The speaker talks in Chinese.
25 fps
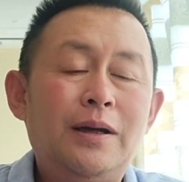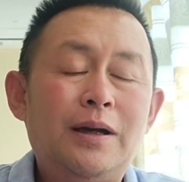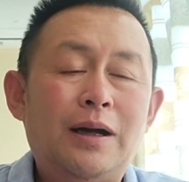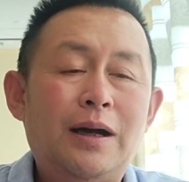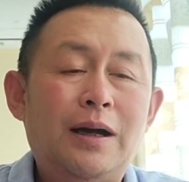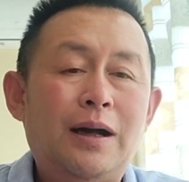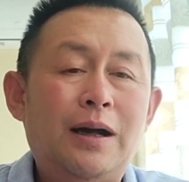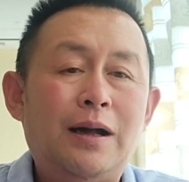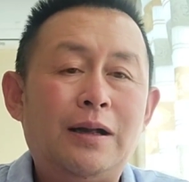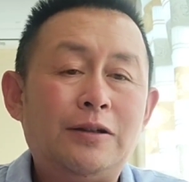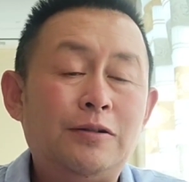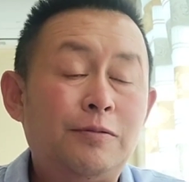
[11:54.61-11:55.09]

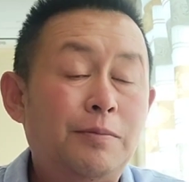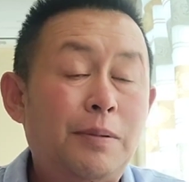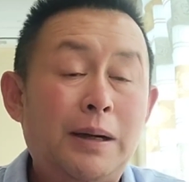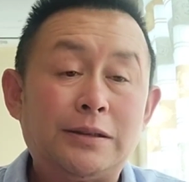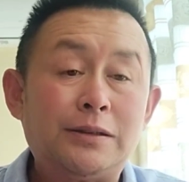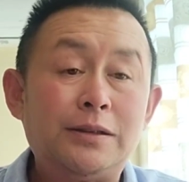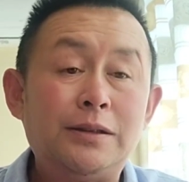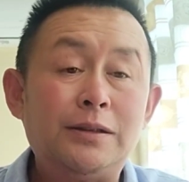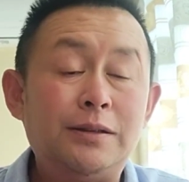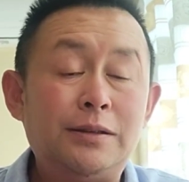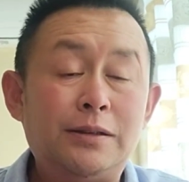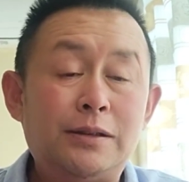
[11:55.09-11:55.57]
啊，就把
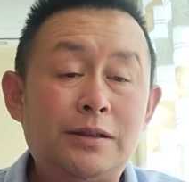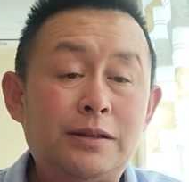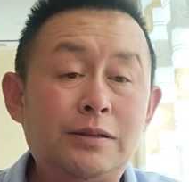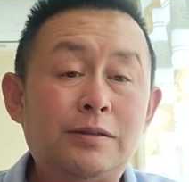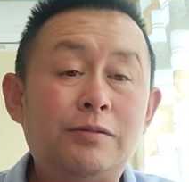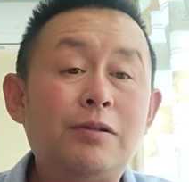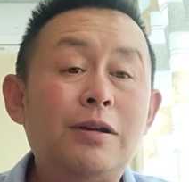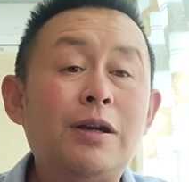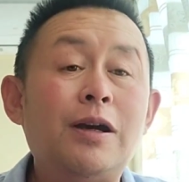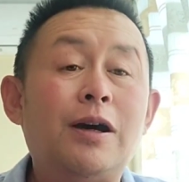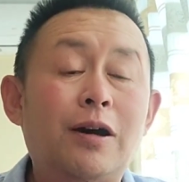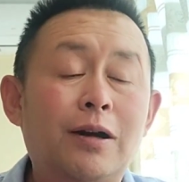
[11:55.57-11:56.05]
自己
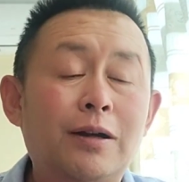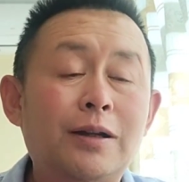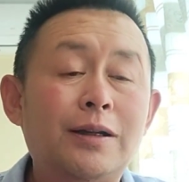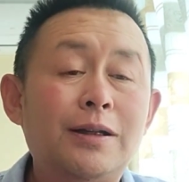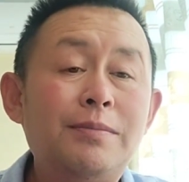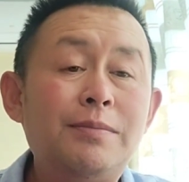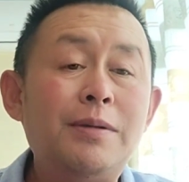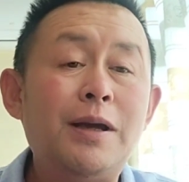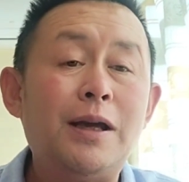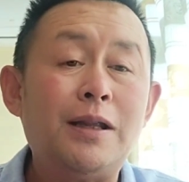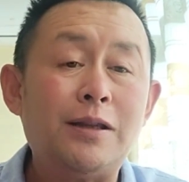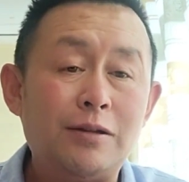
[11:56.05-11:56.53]
最好的
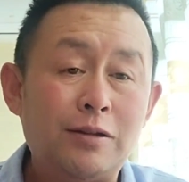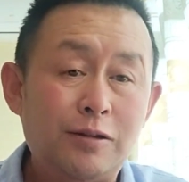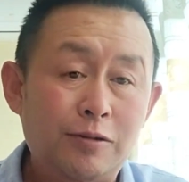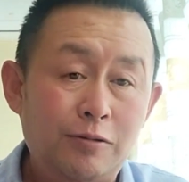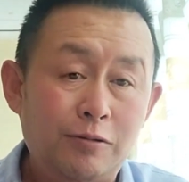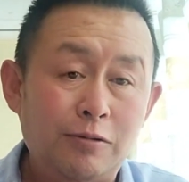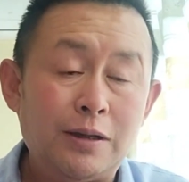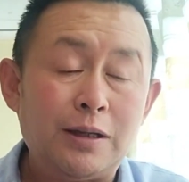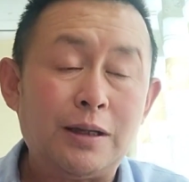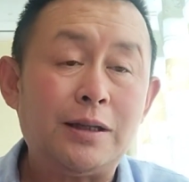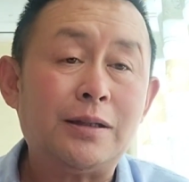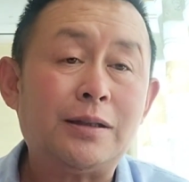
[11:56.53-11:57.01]
一面就
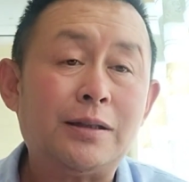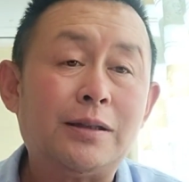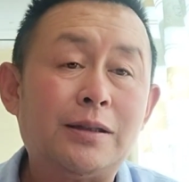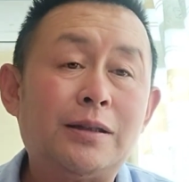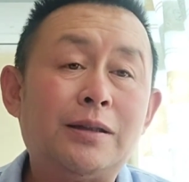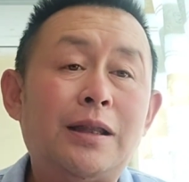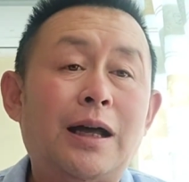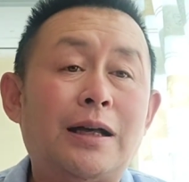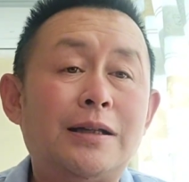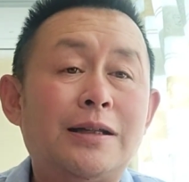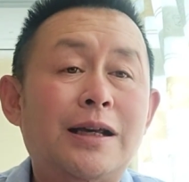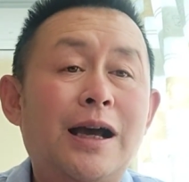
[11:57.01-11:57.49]
留给了
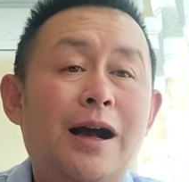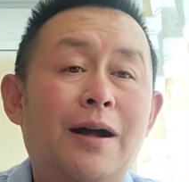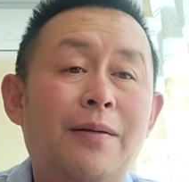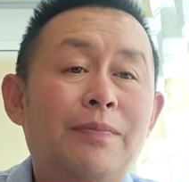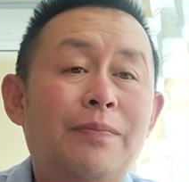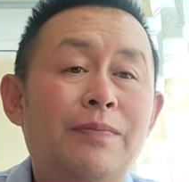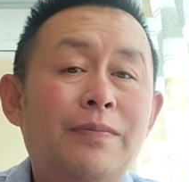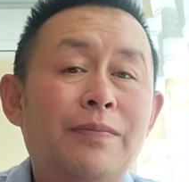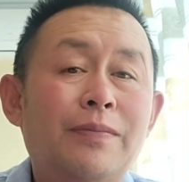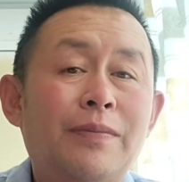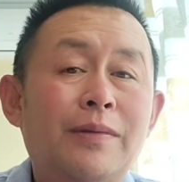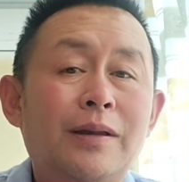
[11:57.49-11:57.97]
大家。
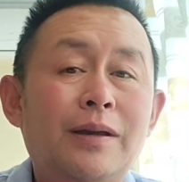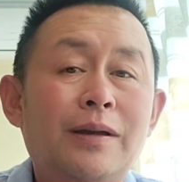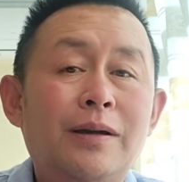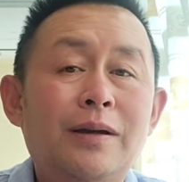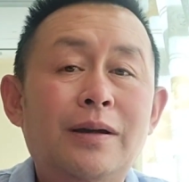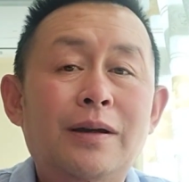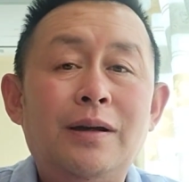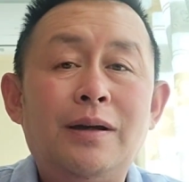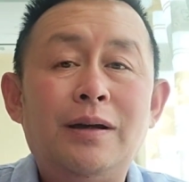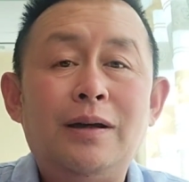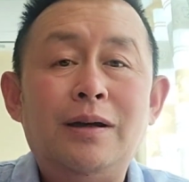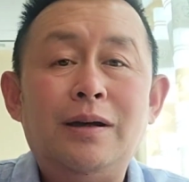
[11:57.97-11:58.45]

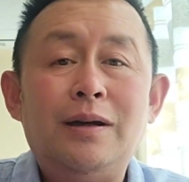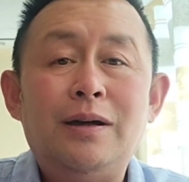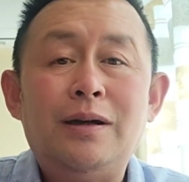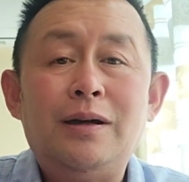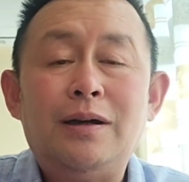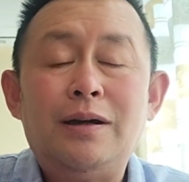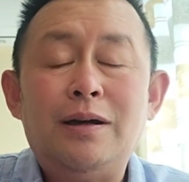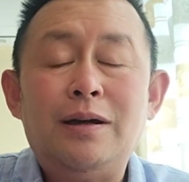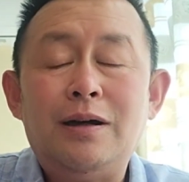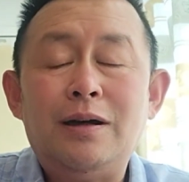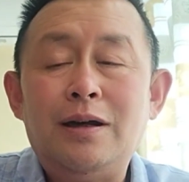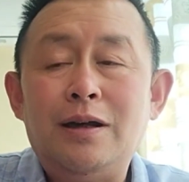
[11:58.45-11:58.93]

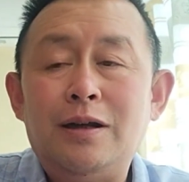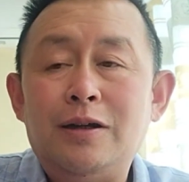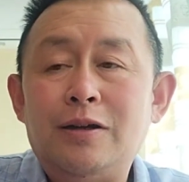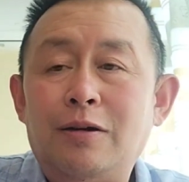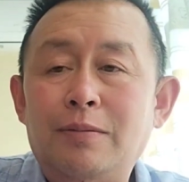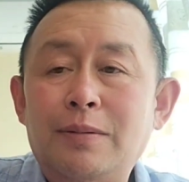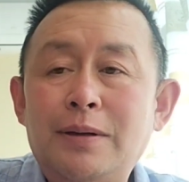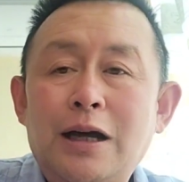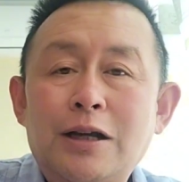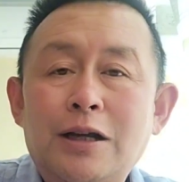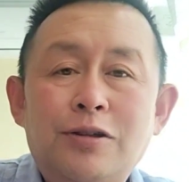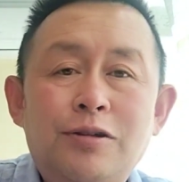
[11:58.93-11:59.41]
呃，
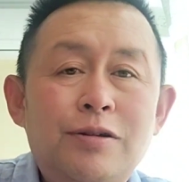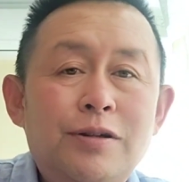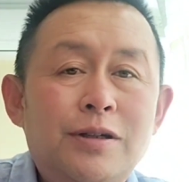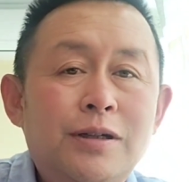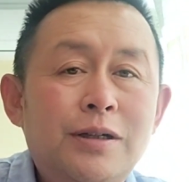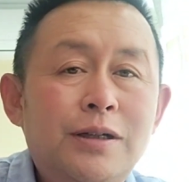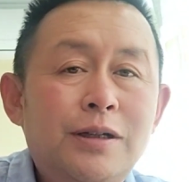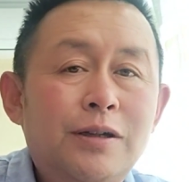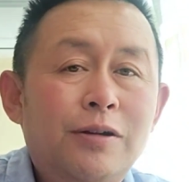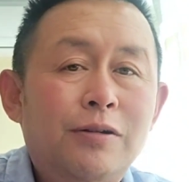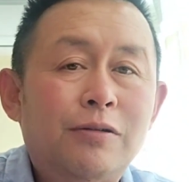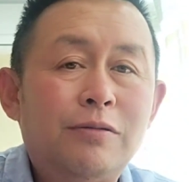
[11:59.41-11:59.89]
姚贝娜去世以